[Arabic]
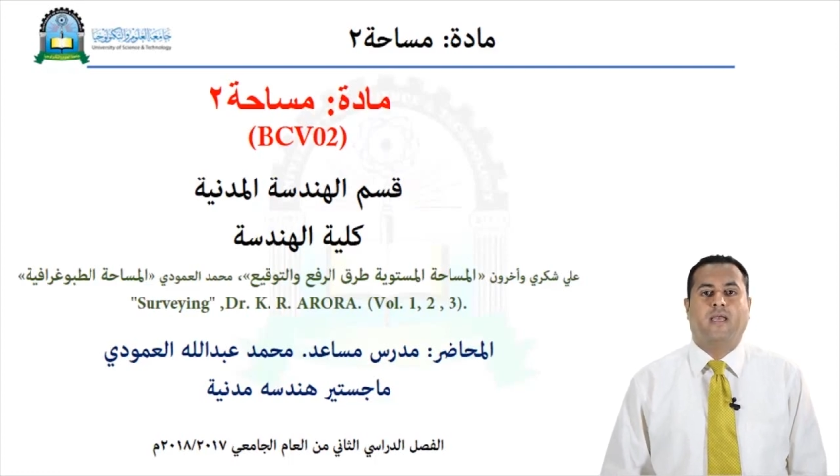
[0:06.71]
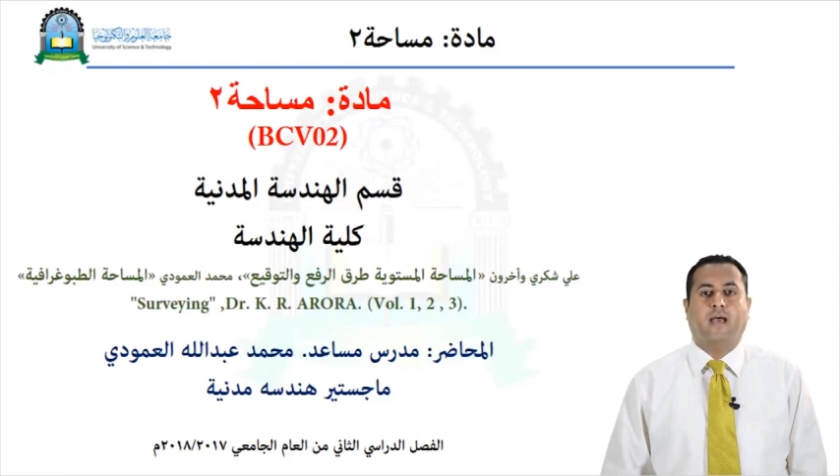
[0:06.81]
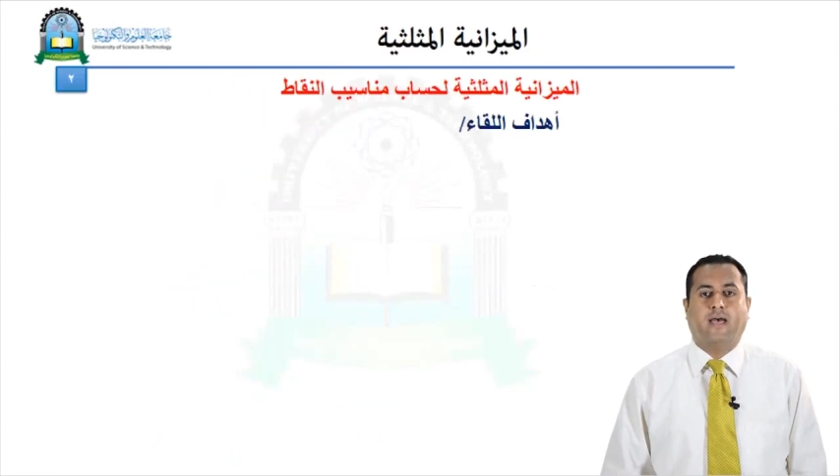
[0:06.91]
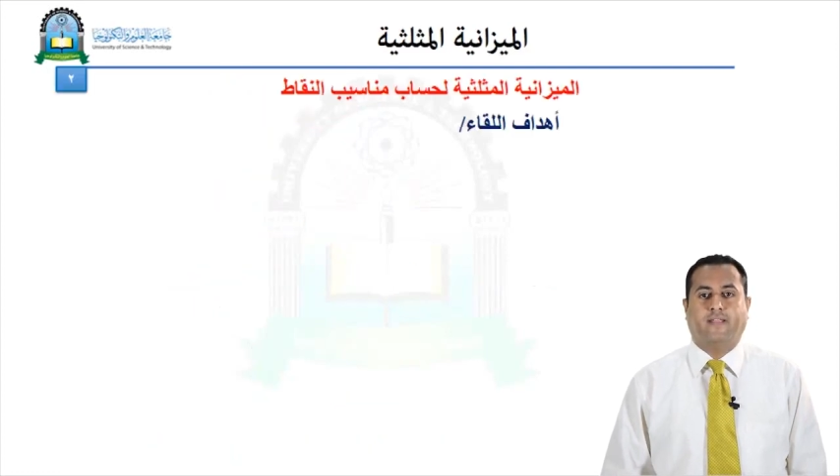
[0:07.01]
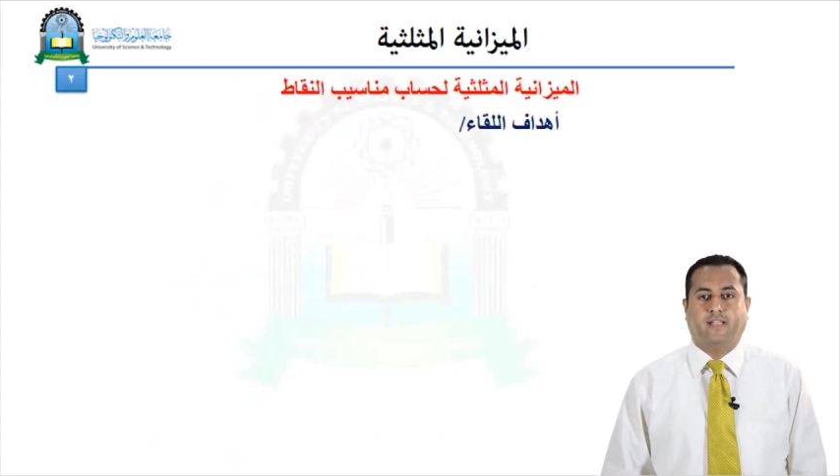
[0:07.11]

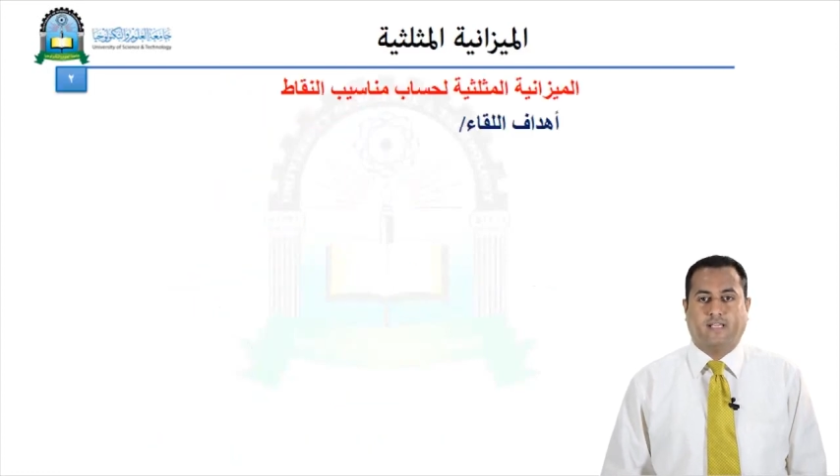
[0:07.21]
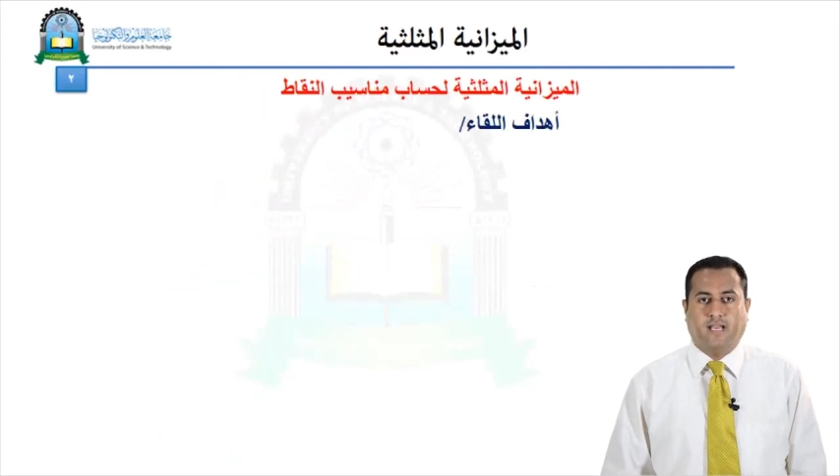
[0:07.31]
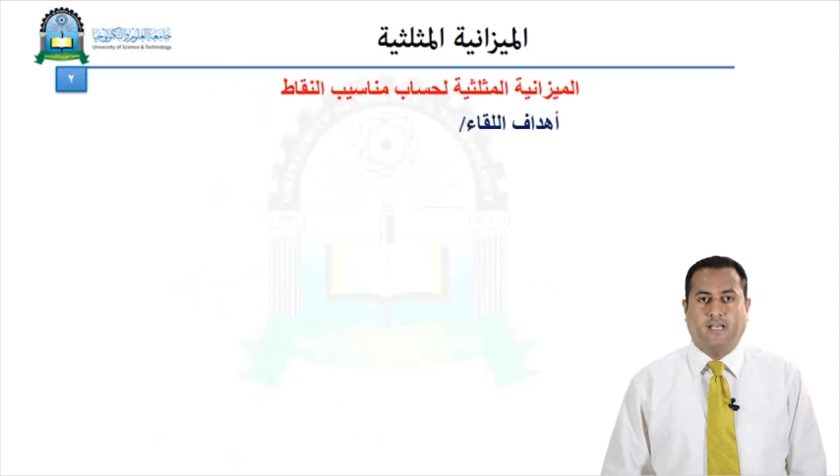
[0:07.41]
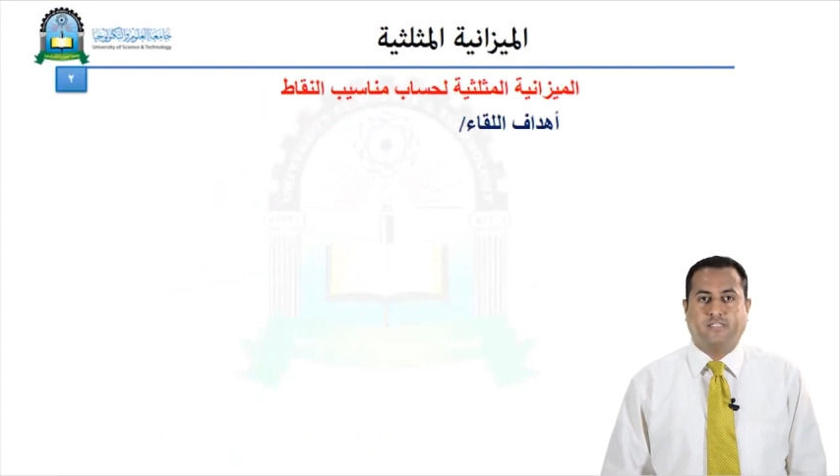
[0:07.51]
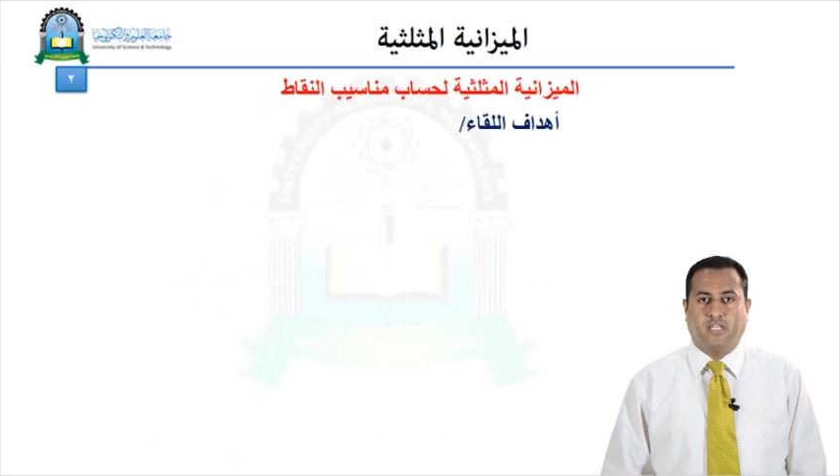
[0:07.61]
هذا
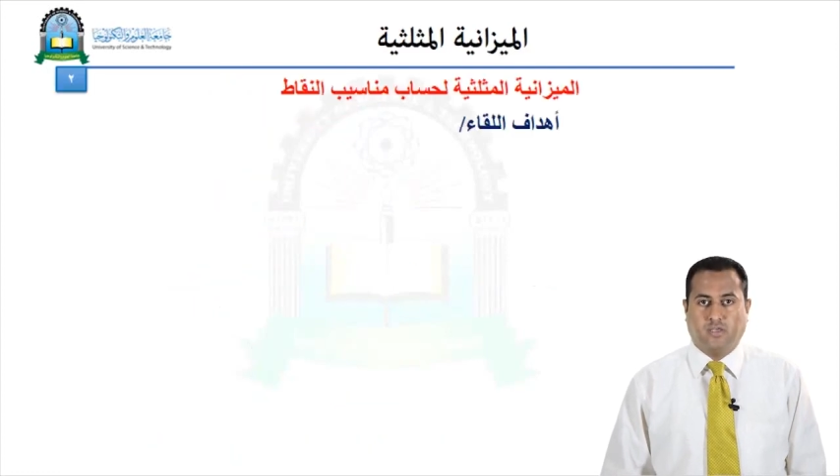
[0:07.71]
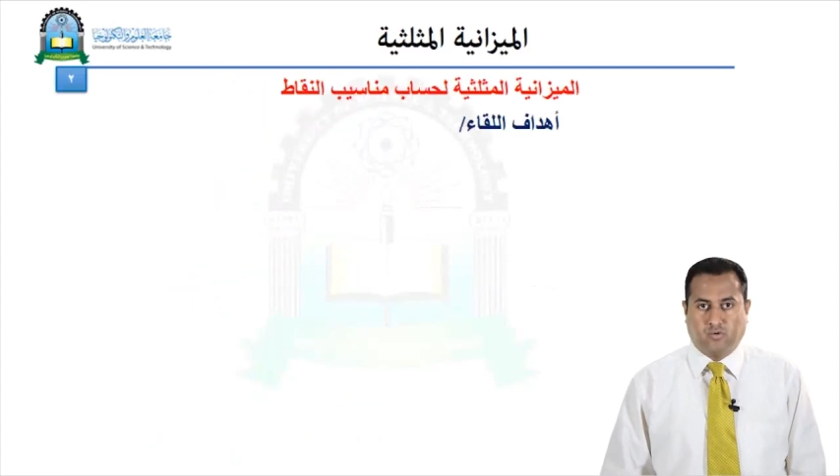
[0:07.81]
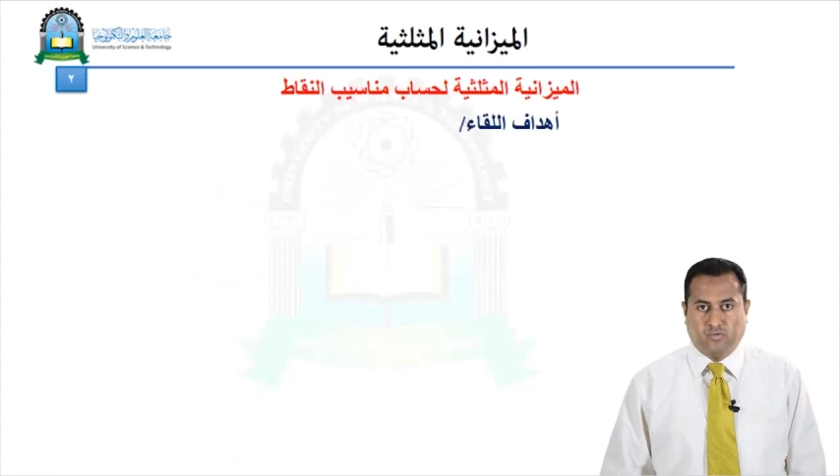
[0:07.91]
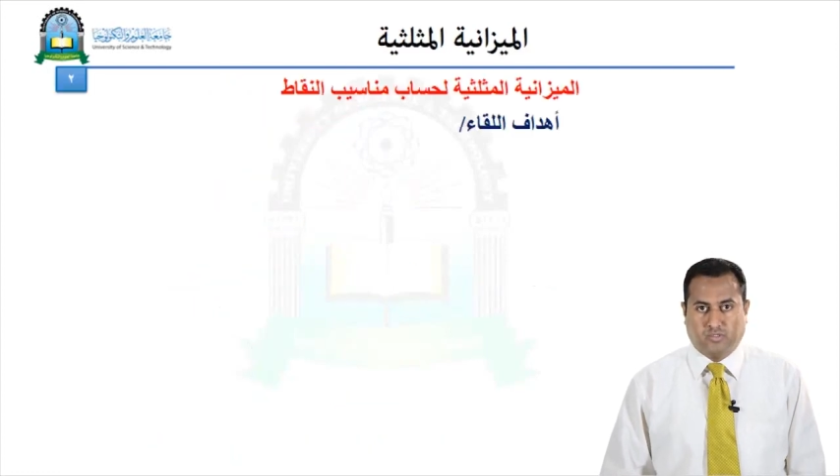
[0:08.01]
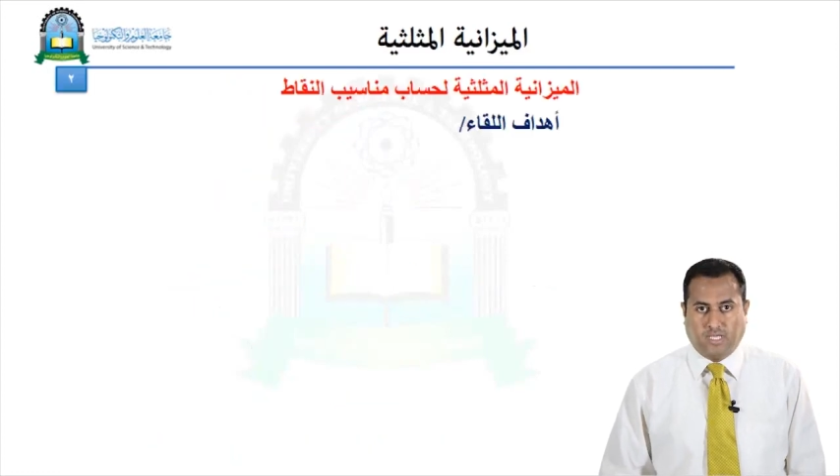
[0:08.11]
اللقاء
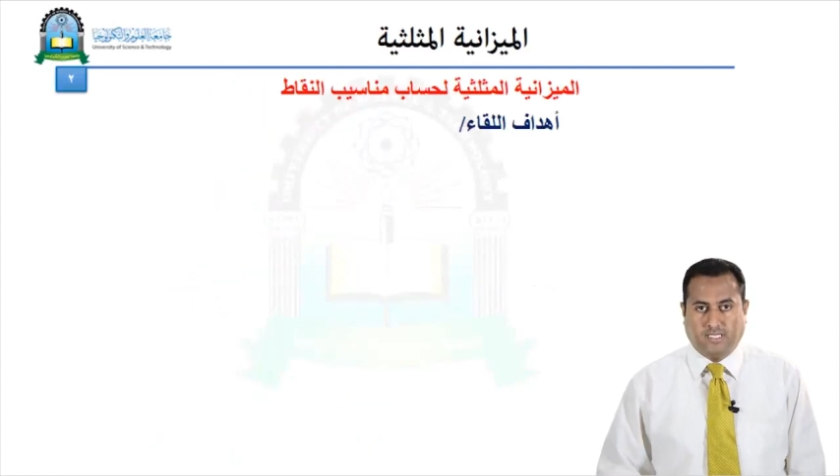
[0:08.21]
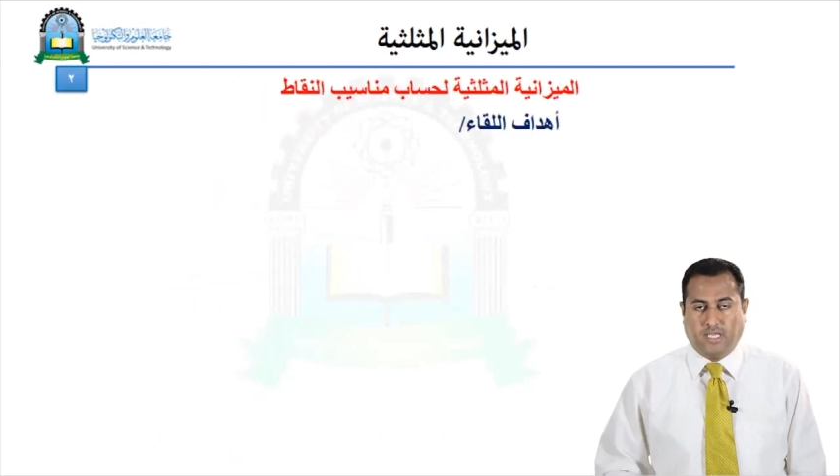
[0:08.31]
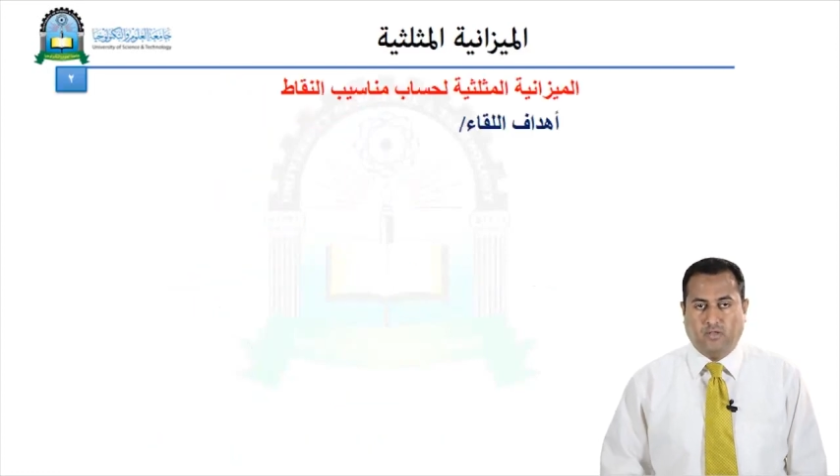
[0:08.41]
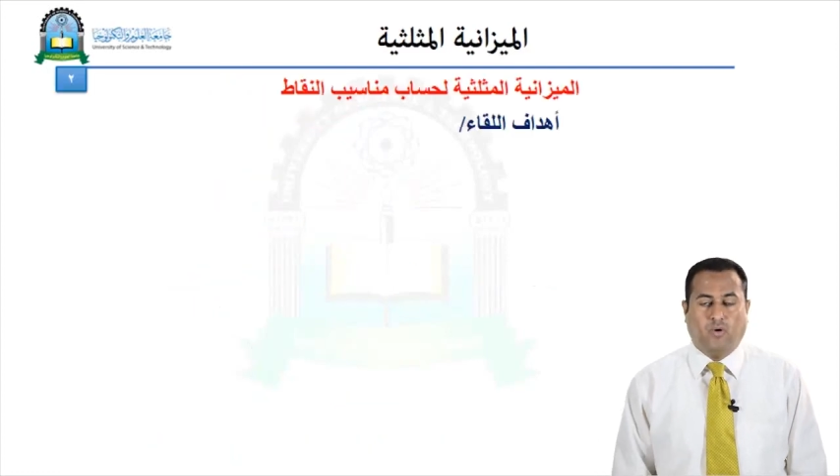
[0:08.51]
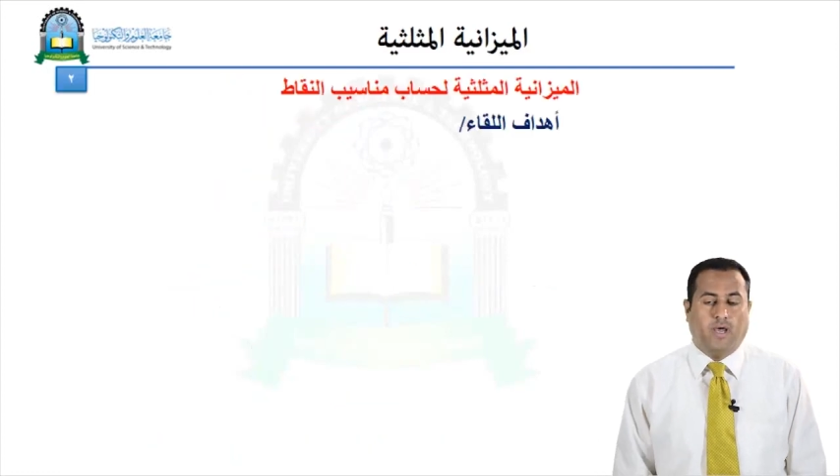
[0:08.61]
سيكون تحت
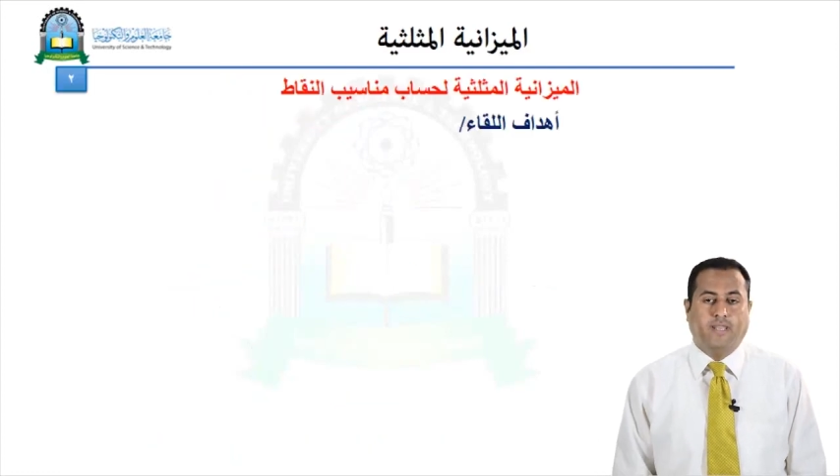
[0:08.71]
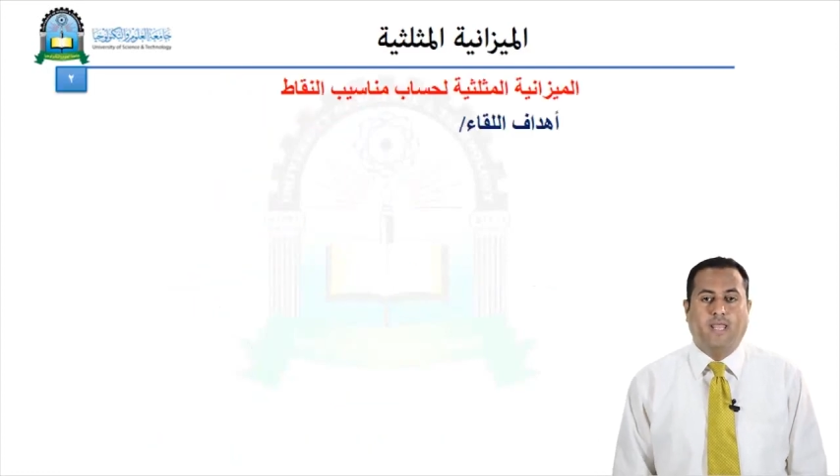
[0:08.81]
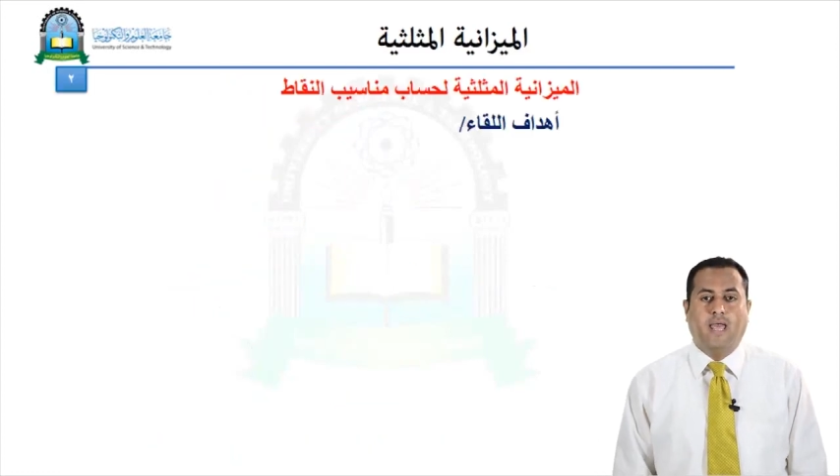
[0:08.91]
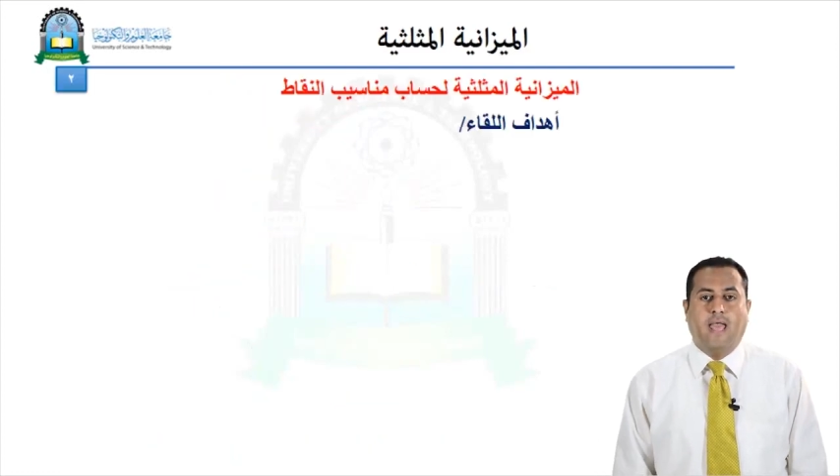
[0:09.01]
عنوان